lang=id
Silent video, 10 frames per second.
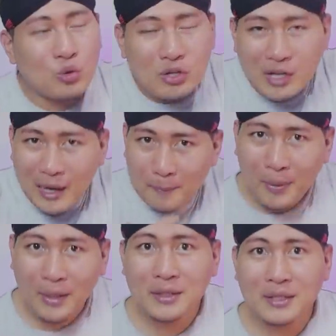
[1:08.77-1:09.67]

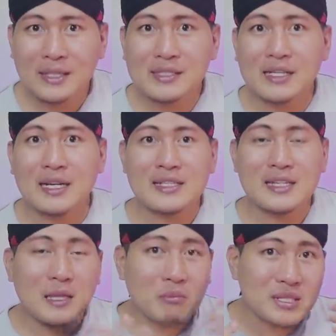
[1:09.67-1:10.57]
ungkapan yang
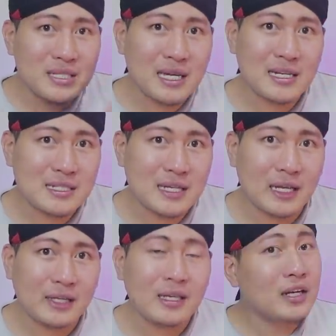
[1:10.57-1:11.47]
sangat-sangat besar
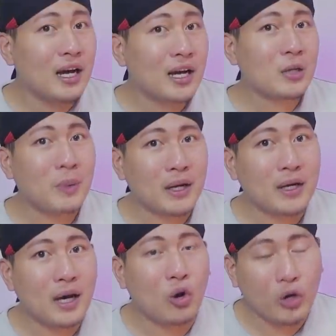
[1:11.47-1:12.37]
sekali
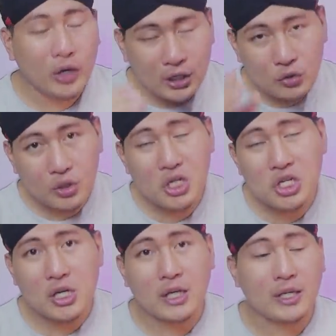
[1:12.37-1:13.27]
daripada orang
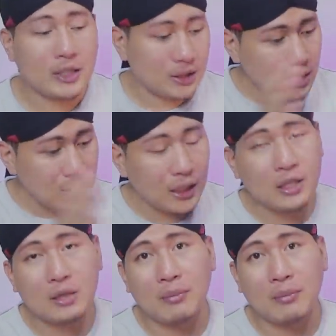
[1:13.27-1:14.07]
Indonesia yang tinggal di